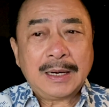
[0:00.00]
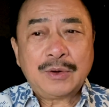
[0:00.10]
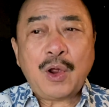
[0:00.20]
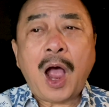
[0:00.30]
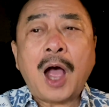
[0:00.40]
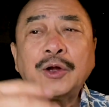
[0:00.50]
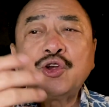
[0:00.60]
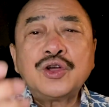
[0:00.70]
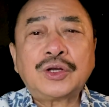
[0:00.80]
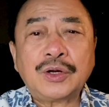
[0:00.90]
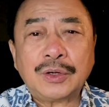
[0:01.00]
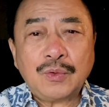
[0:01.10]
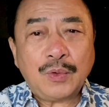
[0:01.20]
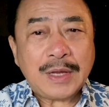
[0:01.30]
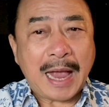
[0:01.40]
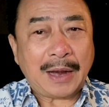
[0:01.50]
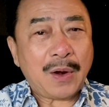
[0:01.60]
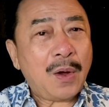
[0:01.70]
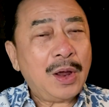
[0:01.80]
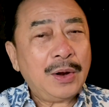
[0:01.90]
Nó ở trước cửa của nhà
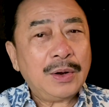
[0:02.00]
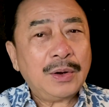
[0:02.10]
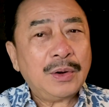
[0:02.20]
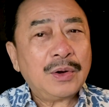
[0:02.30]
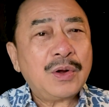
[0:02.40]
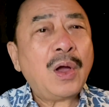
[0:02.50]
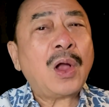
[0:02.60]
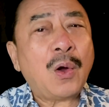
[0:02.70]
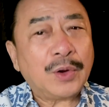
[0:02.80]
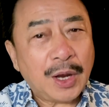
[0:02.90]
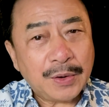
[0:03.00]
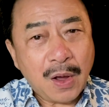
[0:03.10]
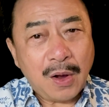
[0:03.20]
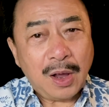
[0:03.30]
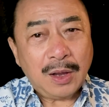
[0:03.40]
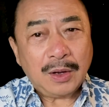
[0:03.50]
nó, nó ngồi ở đó.